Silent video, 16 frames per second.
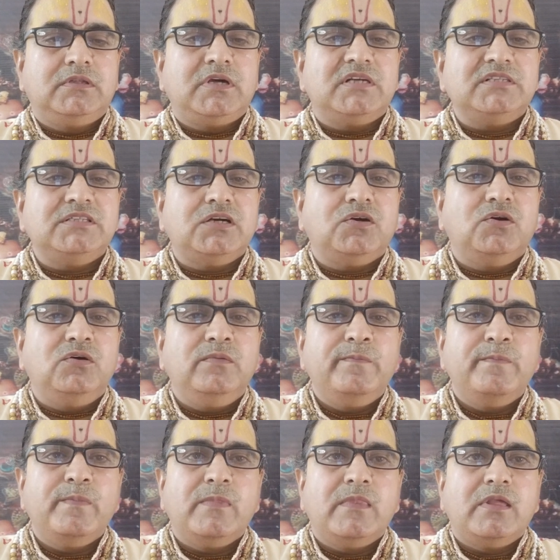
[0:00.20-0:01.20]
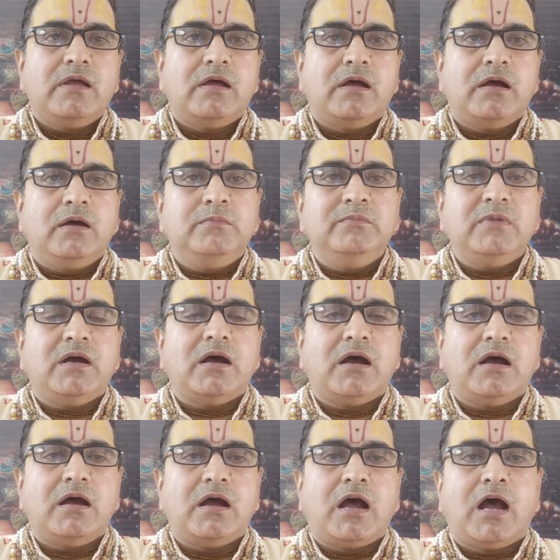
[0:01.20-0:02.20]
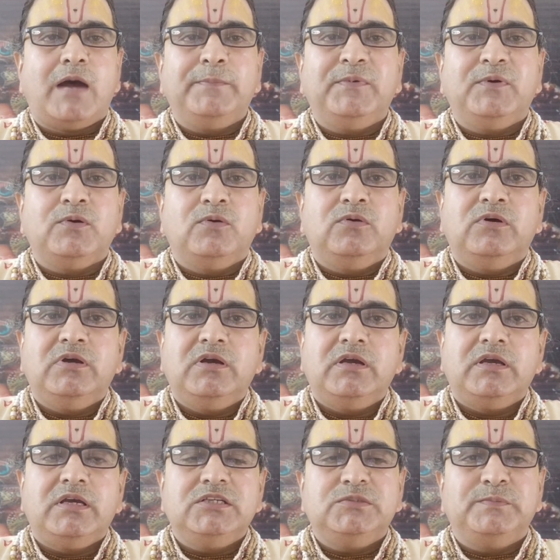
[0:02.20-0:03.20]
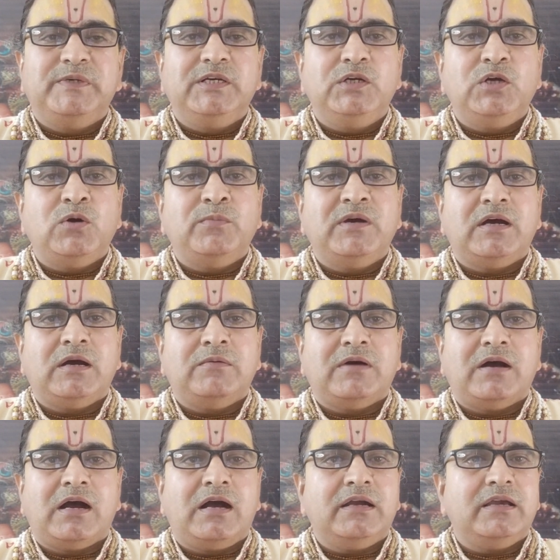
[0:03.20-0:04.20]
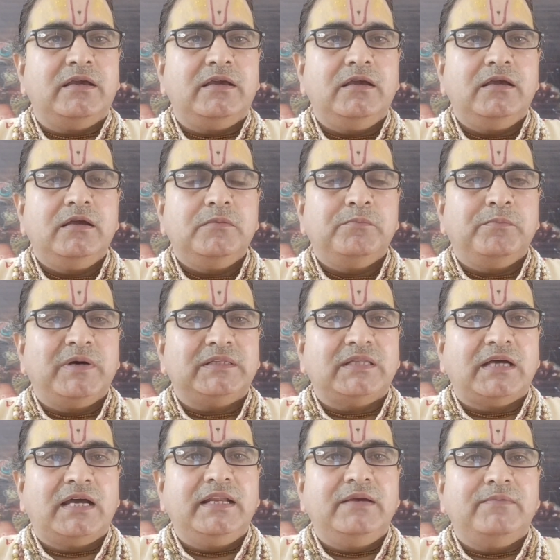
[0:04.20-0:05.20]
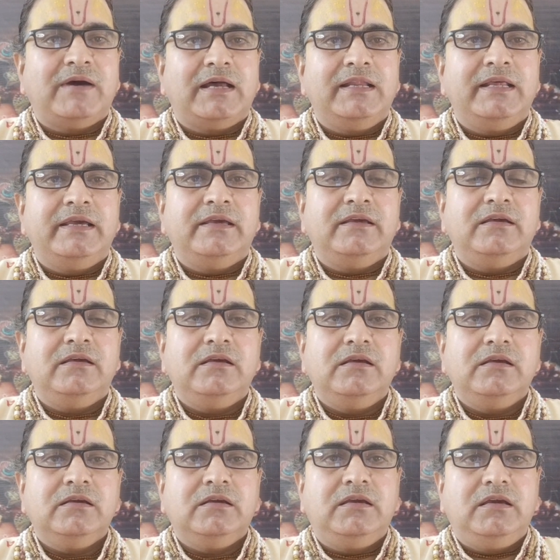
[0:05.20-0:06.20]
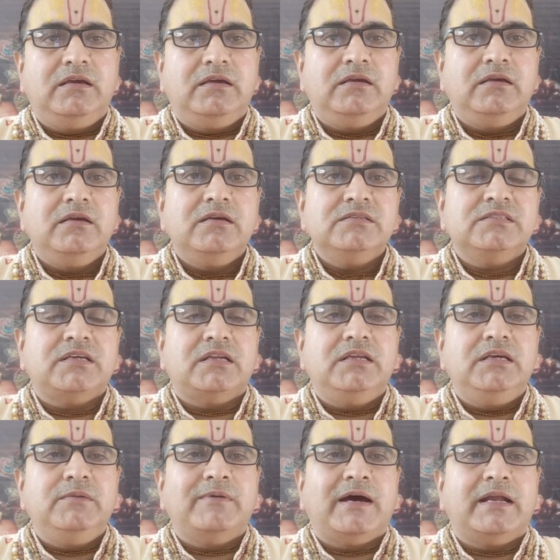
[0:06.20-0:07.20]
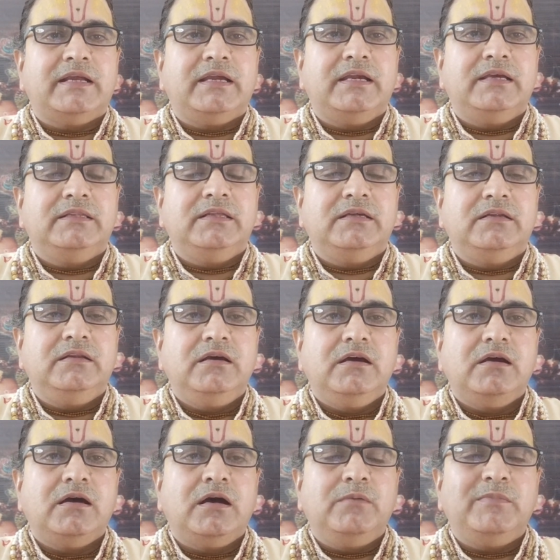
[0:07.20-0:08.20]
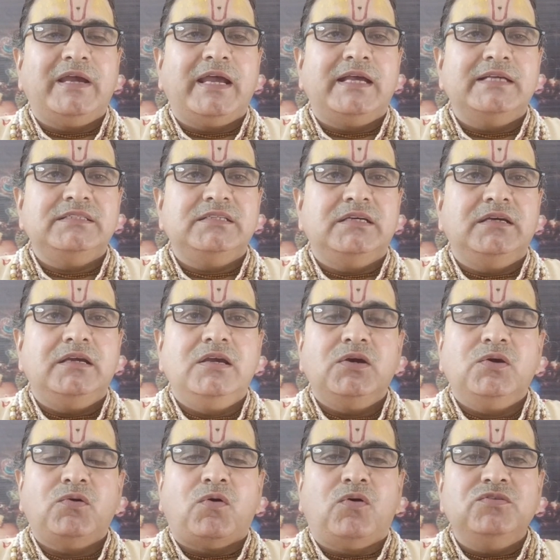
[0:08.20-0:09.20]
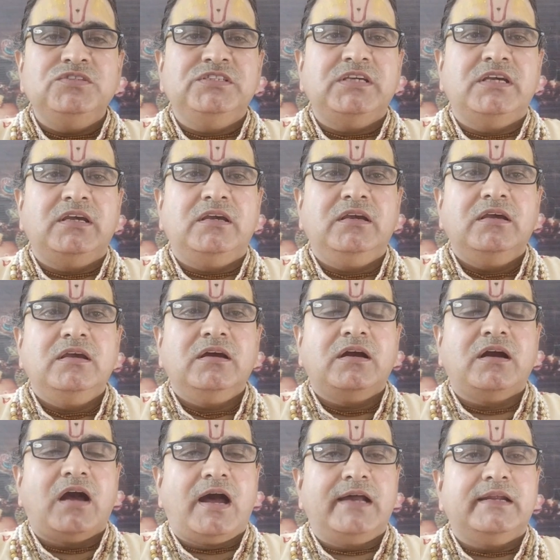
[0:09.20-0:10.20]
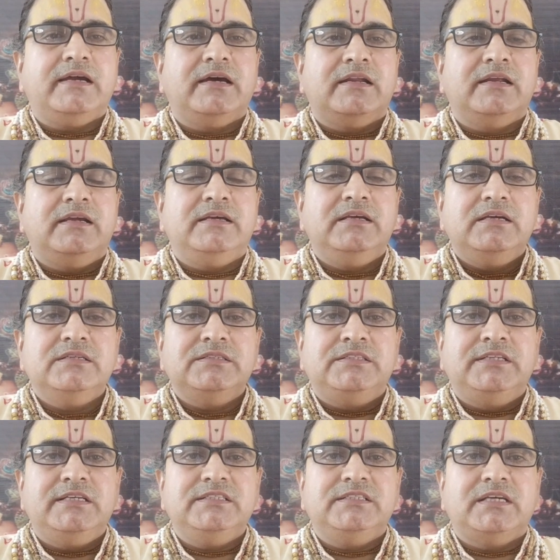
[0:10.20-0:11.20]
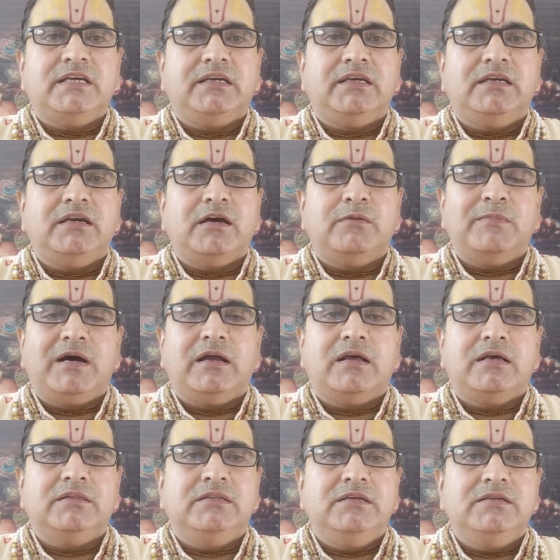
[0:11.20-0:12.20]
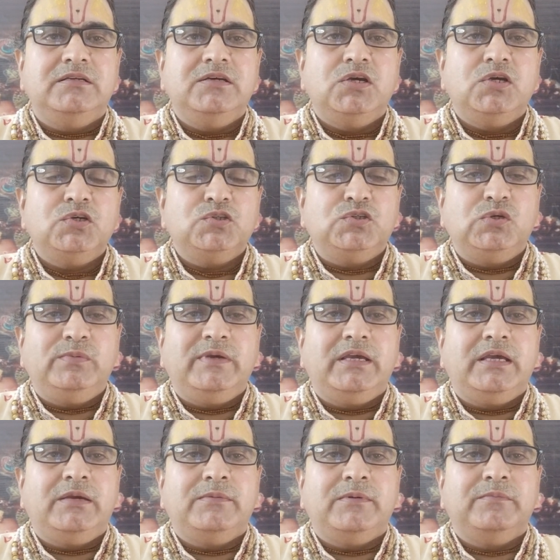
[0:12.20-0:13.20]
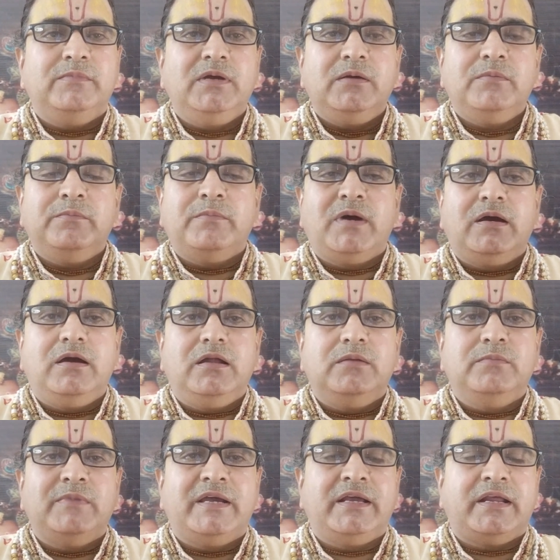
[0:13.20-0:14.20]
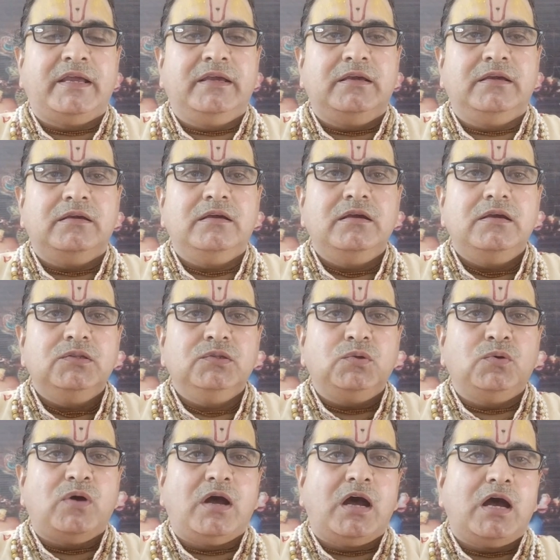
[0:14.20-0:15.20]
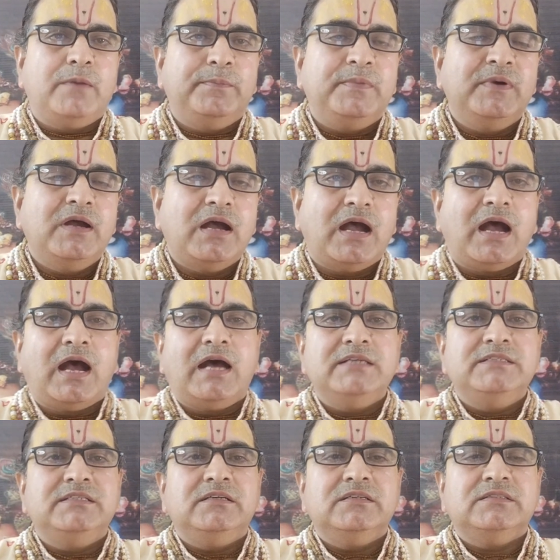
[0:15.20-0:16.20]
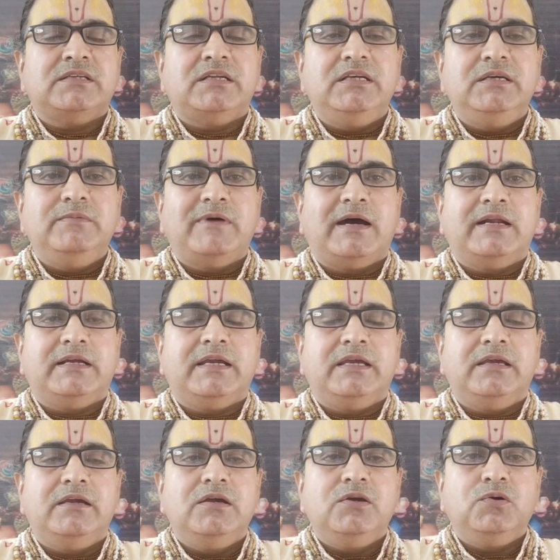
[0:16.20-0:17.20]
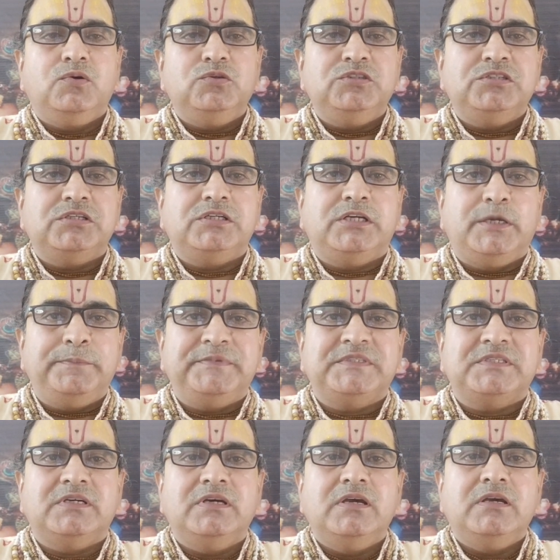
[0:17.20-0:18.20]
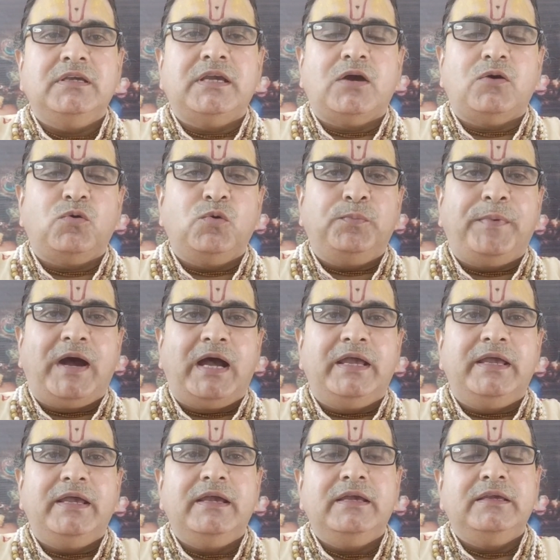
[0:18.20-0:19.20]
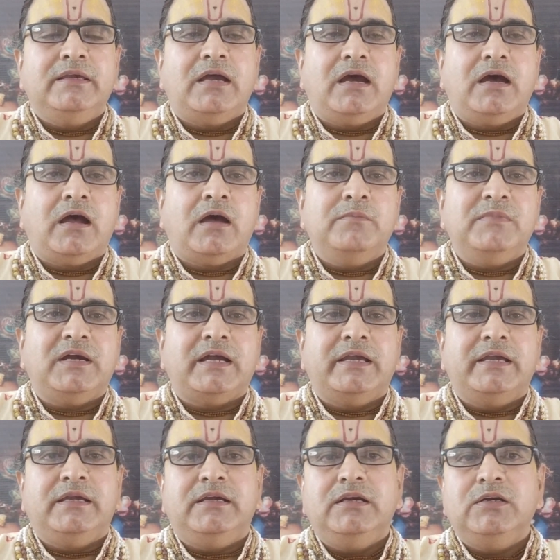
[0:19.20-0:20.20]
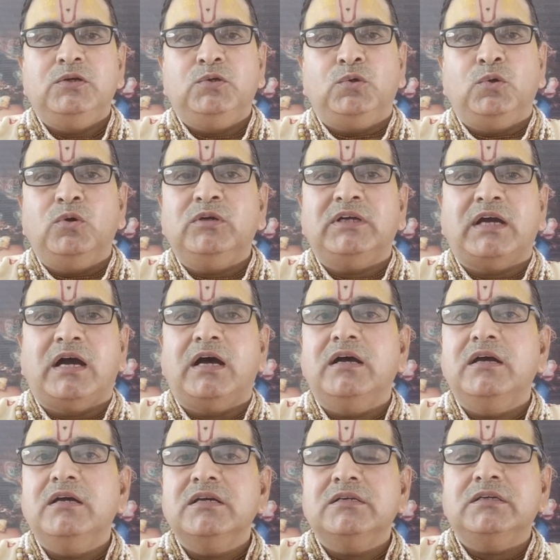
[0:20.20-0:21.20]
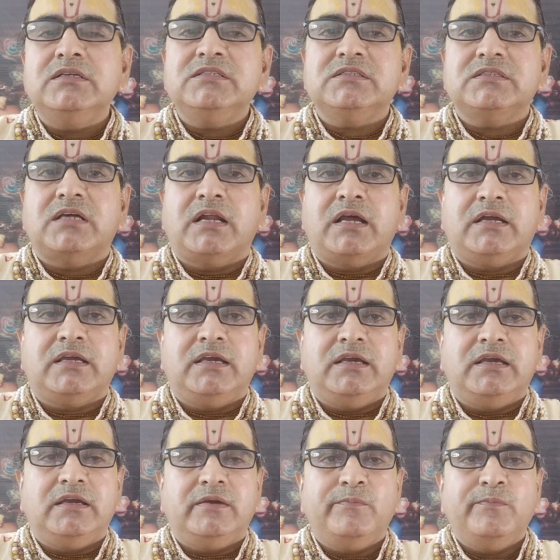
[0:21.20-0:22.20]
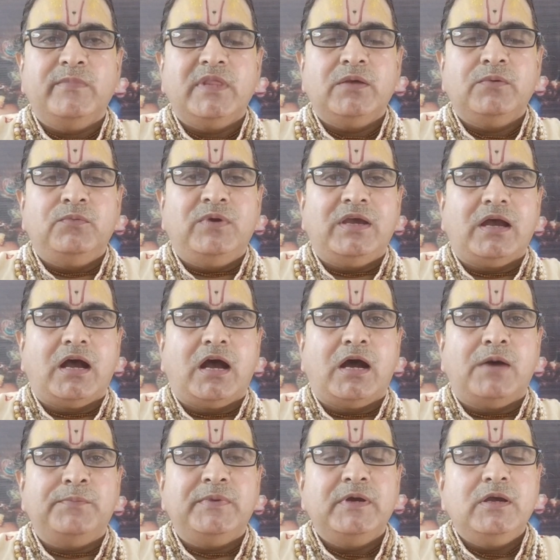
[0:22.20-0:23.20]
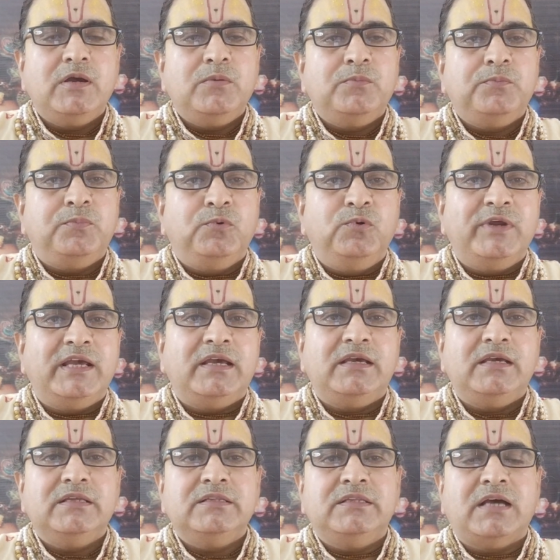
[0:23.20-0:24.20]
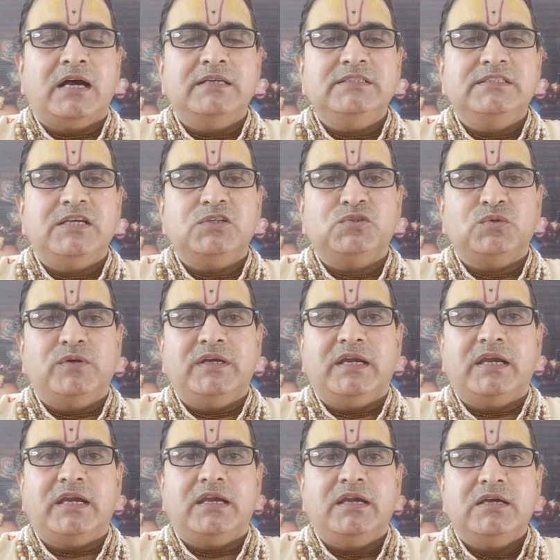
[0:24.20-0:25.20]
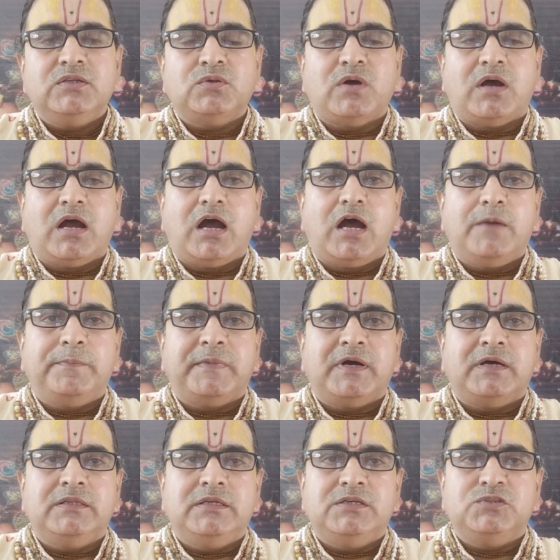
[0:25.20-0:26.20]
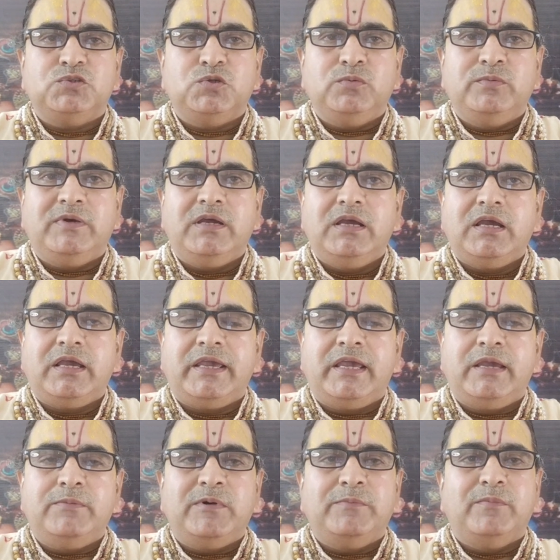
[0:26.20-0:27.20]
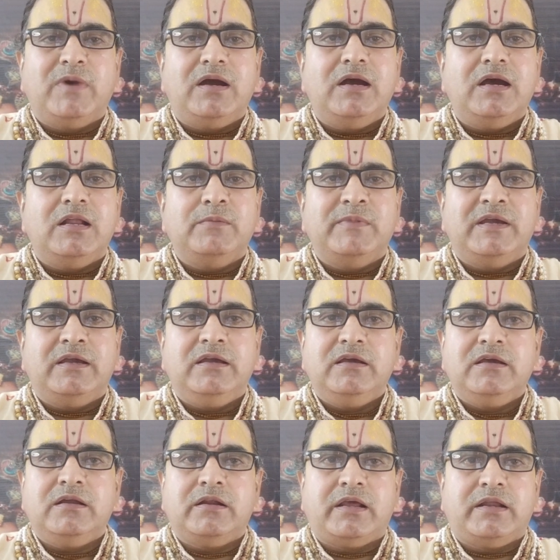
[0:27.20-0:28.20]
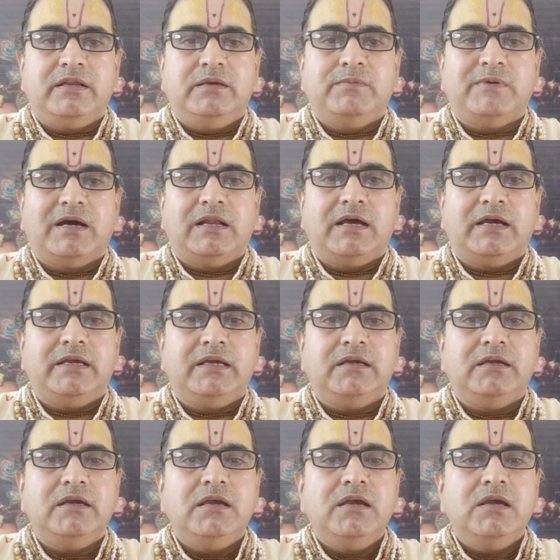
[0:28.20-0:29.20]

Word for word: दर्शकों हम आपको इस वीडियो में अब आगे बताने वाले हैं कि शनिवार के दिन हम ऐसे कौन से कार्य करें जिससे कि हमारा दिन शुभ एवं मंगलमय रहे तो आप आज शनिवार के कुछ टिप्स या उपाय या हम कहें टोटका किस तरह के हैं वे आप पूरे ध्यान से सुनेंगे तो आपका दिन शुभ एवं मंगलमय रहने वाला है